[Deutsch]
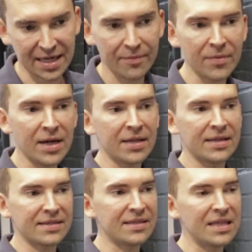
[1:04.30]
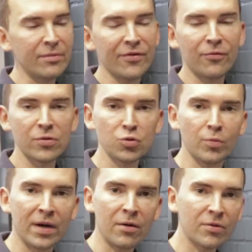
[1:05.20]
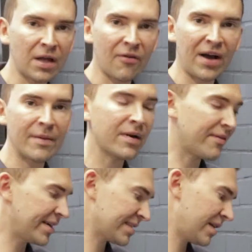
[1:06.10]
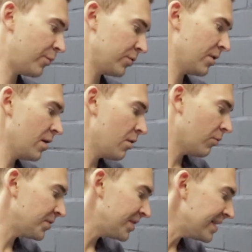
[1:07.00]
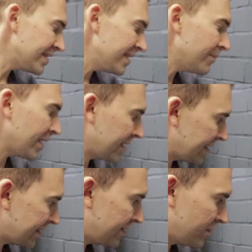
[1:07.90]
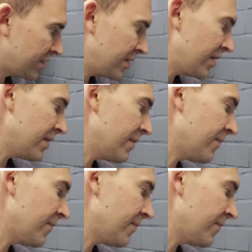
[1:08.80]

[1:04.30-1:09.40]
haben. Das Getriebe fuhr super und auf einmal war es kaputt. Und hier sieht man, dass die